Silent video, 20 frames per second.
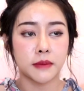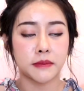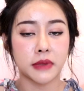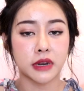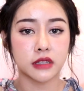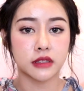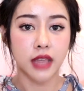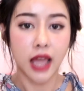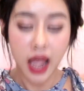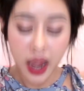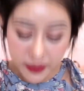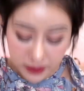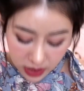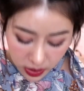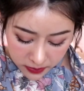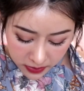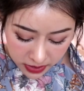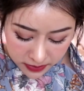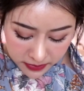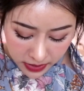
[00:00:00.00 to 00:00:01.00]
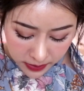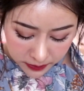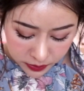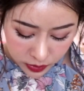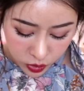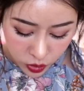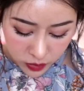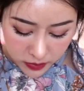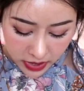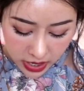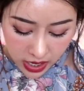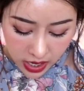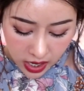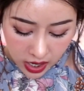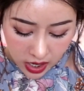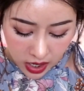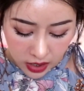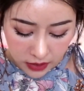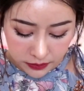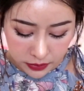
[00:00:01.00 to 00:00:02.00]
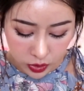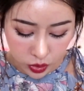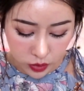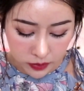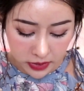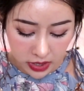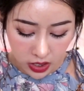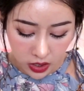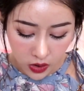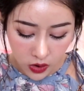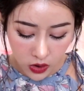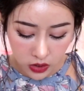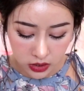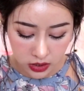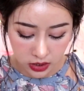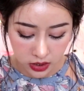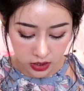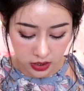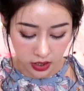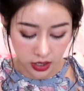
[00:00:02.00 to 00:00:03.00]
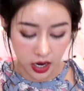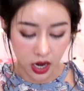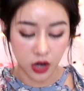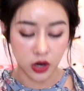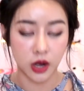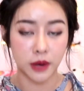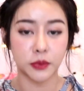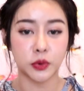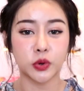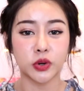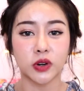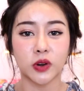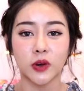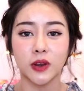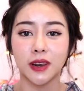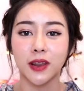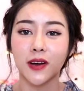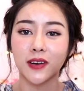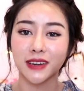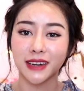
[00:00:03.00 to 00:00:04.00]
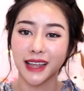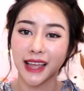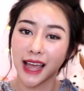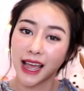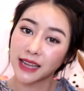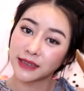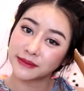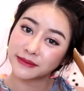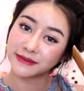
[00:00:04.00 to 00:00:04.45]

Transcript: มันแต้มแล้วมันแบบผิวไม่แห้งผิวไม่ลอกดีนะคะ ขอบคุณโอนล็อกนะคะ